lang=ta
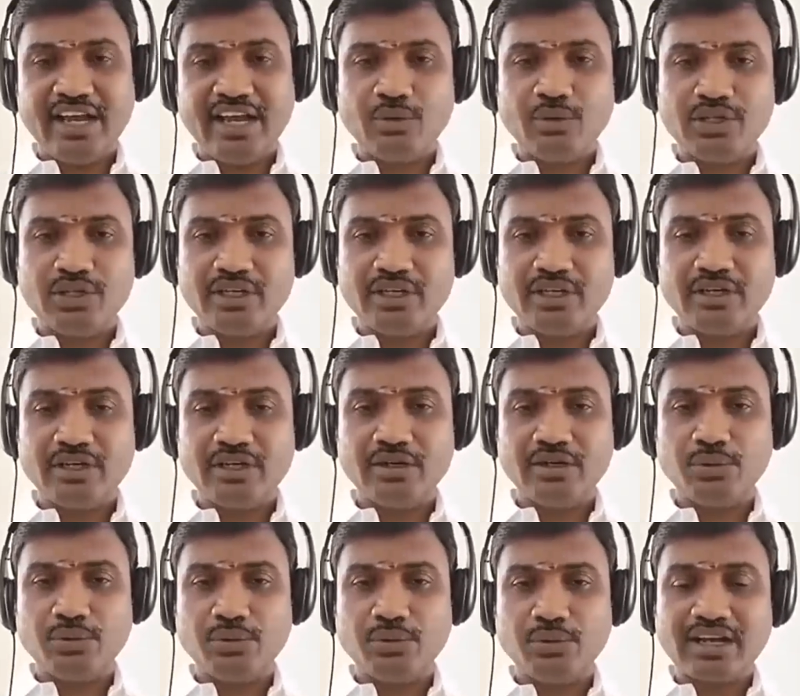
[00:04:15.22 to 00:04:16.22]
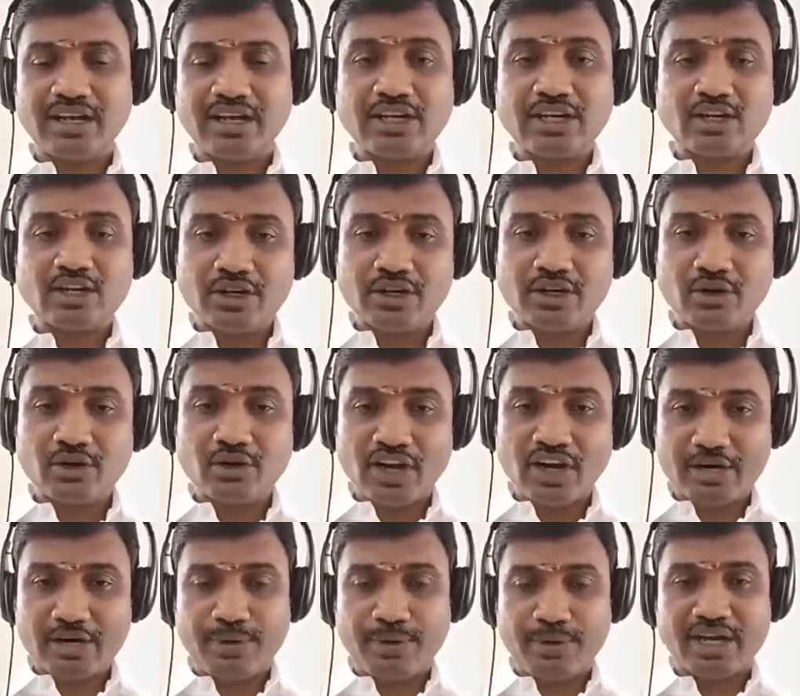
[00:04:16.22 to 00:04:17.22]
நல்ல ஒரு உடல்
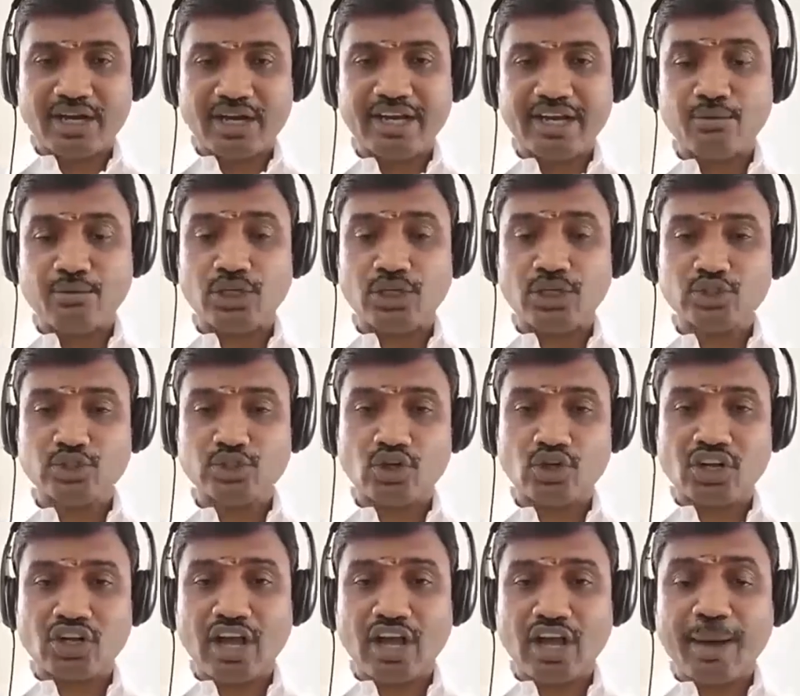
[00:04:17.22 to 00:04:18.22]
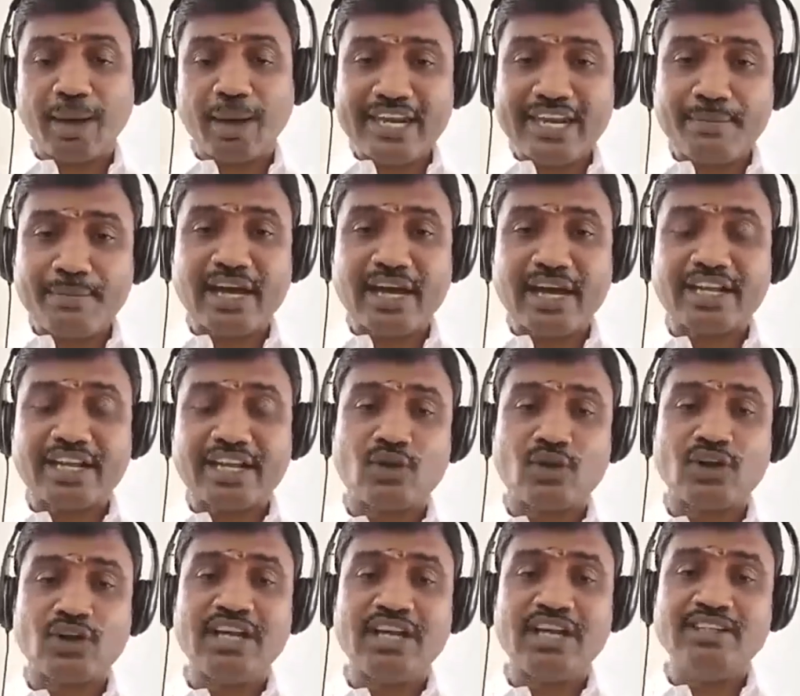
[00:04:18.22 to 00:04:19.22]
கற்றுள்ளவங்களா இருப்பாங்க முகத்தோற்றம் கம்பீரமா
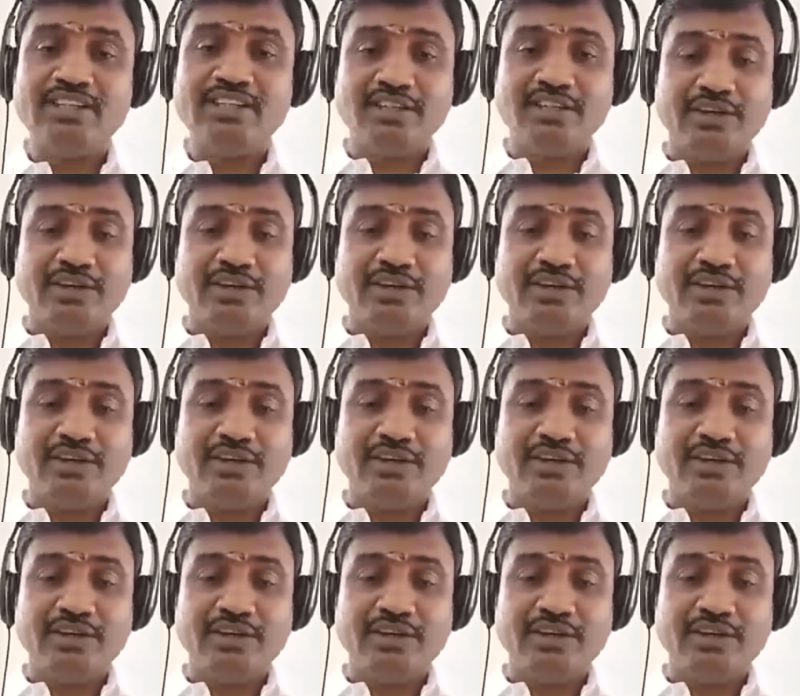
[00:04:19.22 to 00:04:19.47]
இருக்கிறவங்களா